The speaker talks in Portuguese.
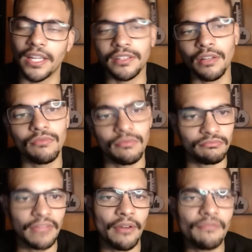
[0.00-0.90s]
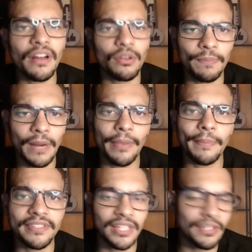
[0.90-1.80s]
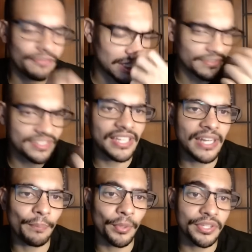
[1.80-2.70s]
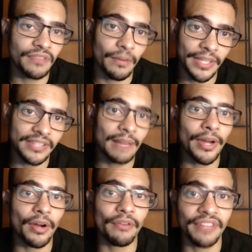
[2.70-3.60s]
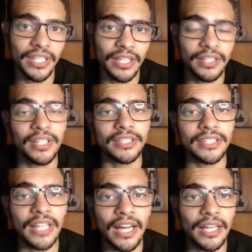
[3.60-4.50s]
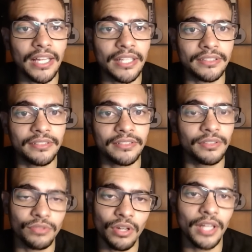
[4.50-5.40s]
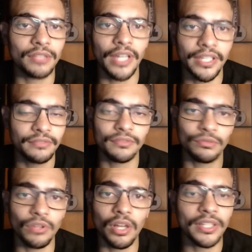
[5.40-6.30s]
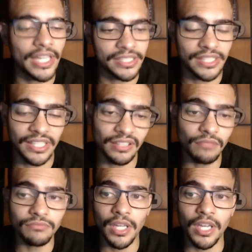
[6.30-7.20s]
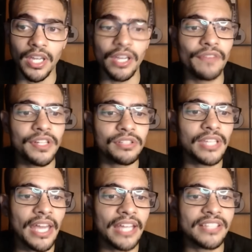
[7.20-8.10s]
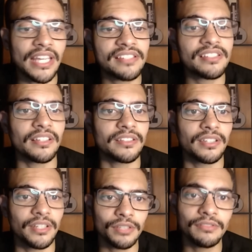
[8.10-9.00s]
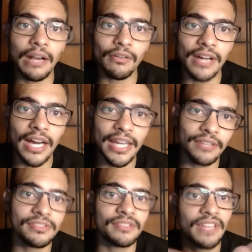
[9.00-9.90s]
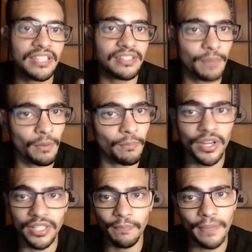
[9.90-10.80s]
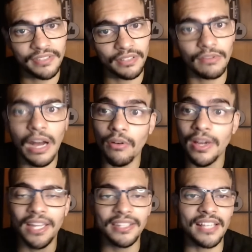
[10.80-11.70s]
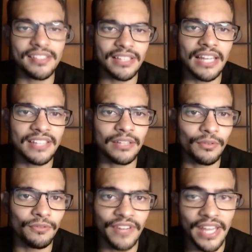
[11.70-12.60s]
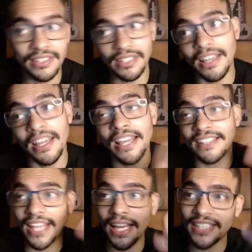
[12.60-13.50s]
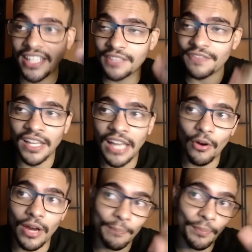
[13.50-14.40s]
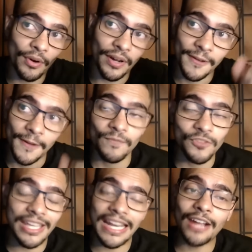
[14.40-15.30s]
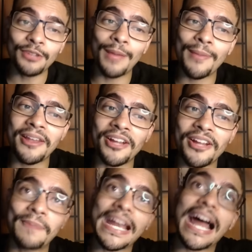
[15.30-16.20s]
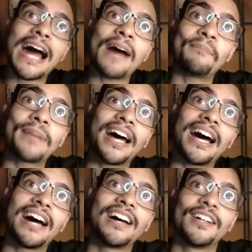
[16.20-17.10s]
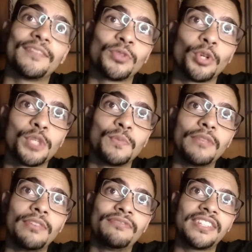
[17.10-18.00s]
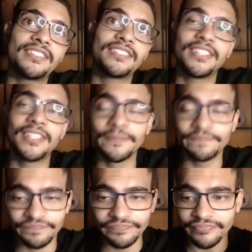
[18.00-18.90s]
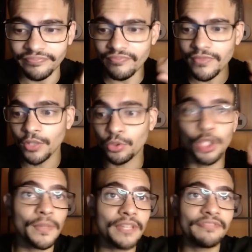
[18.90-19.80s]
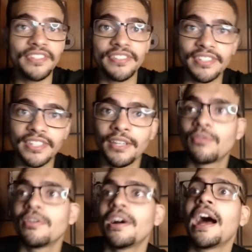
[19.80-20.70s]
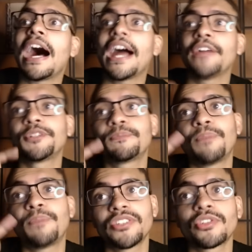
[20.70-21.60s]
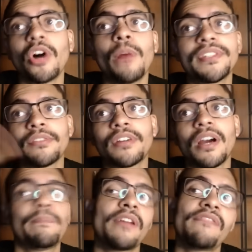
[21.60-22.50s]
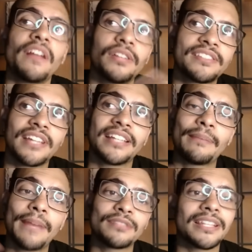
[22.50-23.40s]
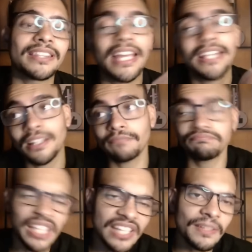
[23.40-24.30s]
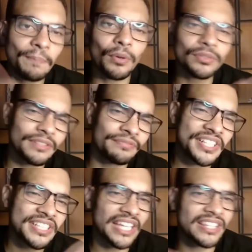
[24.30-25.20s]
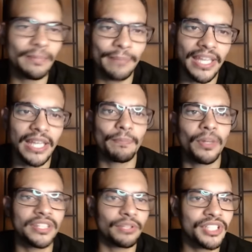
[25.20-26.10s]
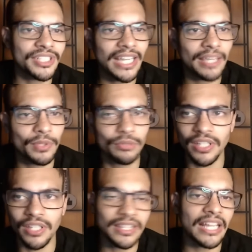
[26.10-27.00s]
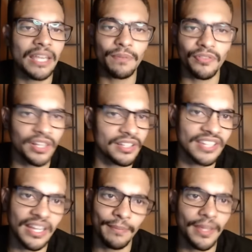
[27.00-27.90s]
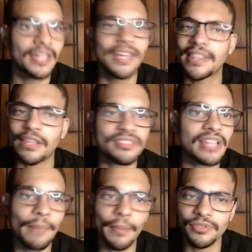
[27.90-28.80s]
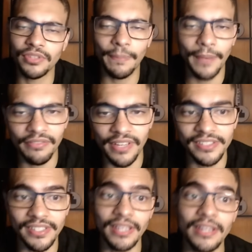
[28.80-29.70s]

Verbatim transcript: Então, é um valor, para mim, bem significativo. Seria, possivelmente, a maior venda da, de um jogador aí de um, do Nordeste, né? Então, eu vejo que é interessante estudar com carinho, se vem essa proposta percentual, tem que ser analisado com frieza, né? Sei que tem gente falando agora, porra, será que não é melhor esperar para 2020, 2025, aí o esporte sobe sendo campeão e valoriza ainda mais o atleta? Tem esse ponto de vista aí também, ele pode ter um destaque muito grande daqui para o final da Série B, não sabemos, o tempo é que vai dizer.